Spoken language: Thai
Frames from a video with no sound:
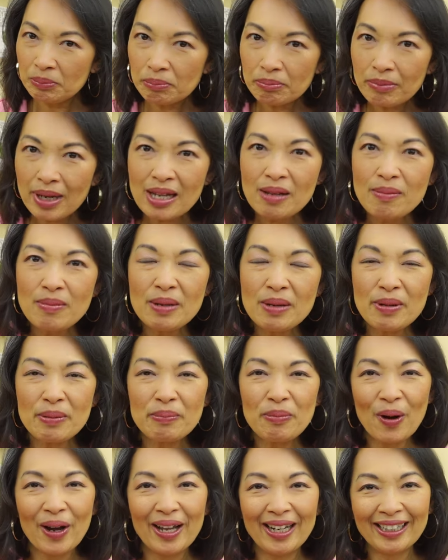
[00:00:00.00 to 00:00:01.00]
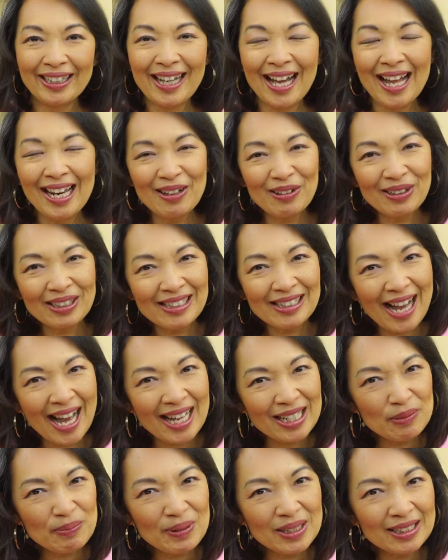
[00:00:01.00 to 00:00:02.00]
ไม่มีบ่อยๆนะคะ แล้วงา
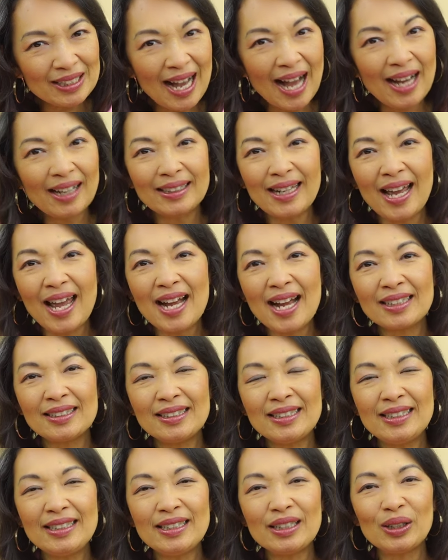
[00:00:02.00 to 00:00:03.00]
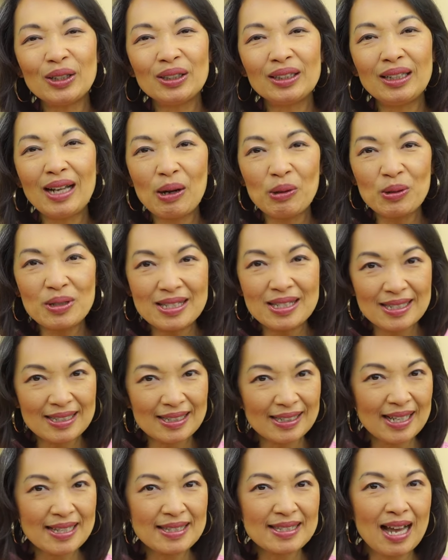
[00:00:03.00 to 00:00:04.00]
นนี้เป็นครั้งแรกที่เราเจ
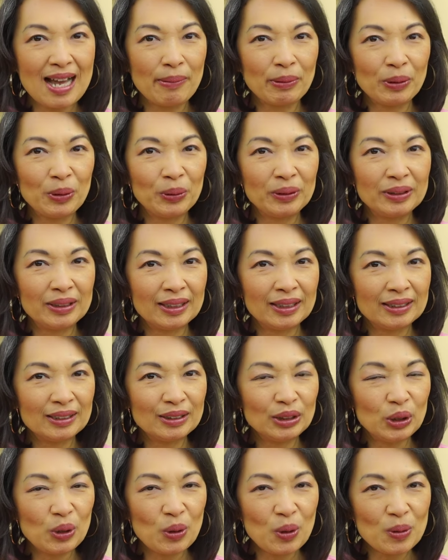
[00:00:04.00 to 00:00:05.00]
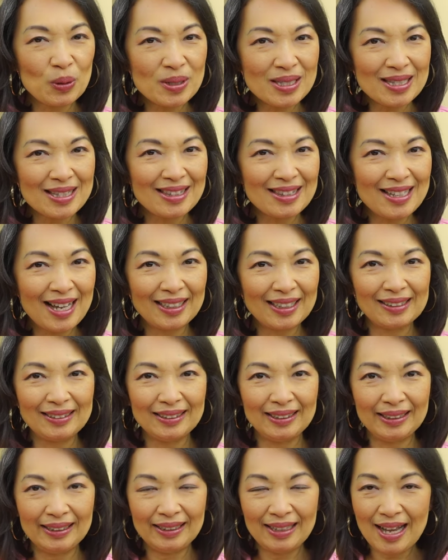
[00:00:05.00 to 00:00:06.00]
อกัน 3 คนทั้งโค้ชนาดา
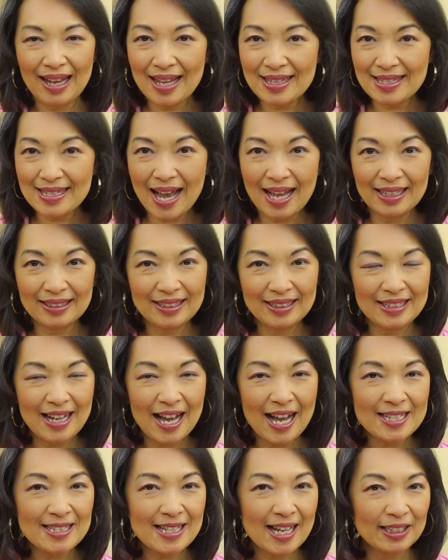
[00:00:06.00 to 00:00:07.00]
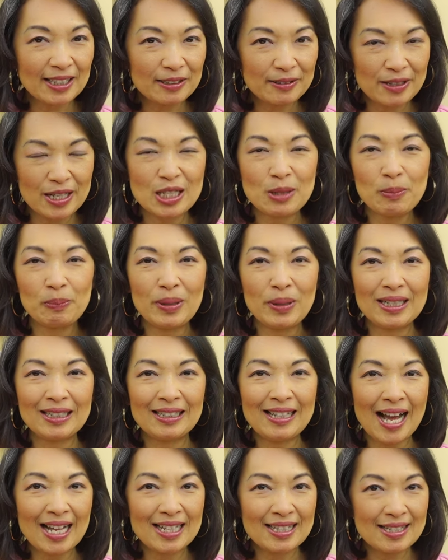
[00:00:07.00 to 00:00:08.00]
ลี อาจารย์ทีน่าอาจารย์เกรส เป็น
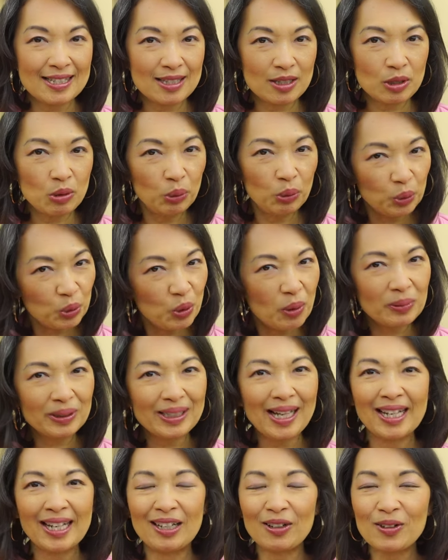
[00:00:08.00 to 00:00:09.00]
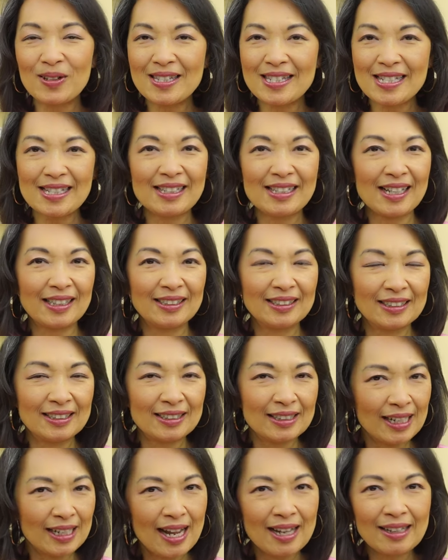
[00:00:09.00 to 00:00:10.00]
การร่วมกัน แล้วก็เจอกัน
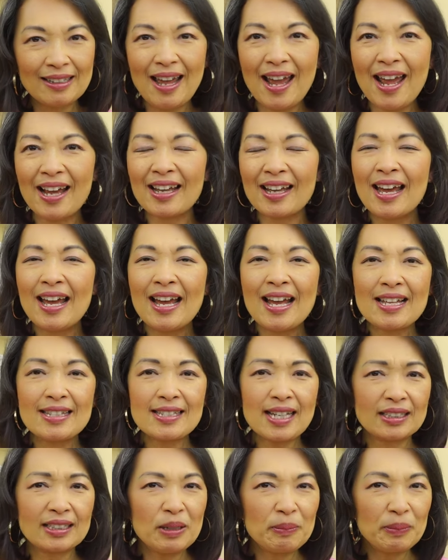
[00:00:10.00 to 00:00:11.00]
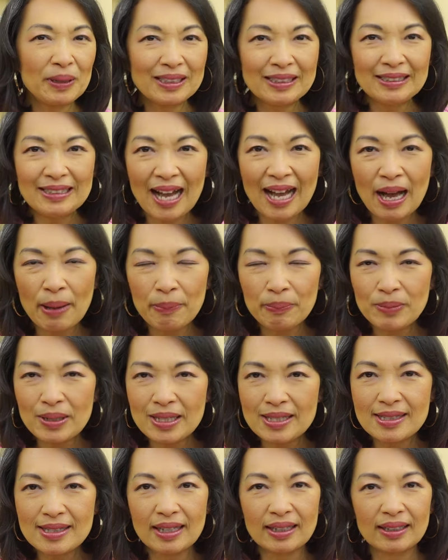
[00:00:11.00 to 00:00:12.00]
ครั้งแรกจัดที่พัทยา
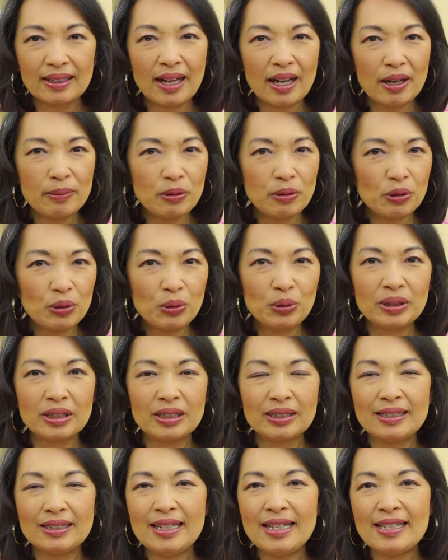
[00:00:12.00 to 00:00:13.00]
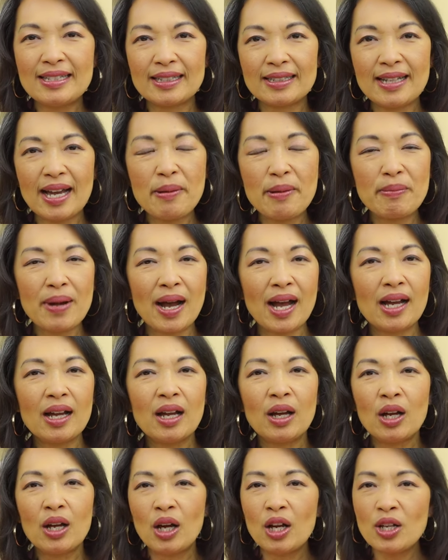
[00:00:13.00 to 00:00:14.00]
พิเศษให้พวกคุณที่จะได้มา
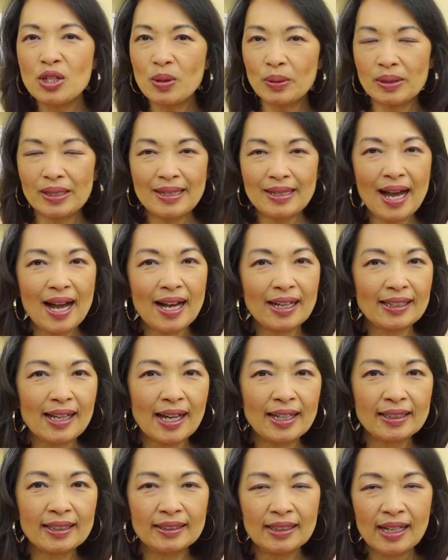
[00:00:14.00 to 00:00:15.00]
สนทนากัน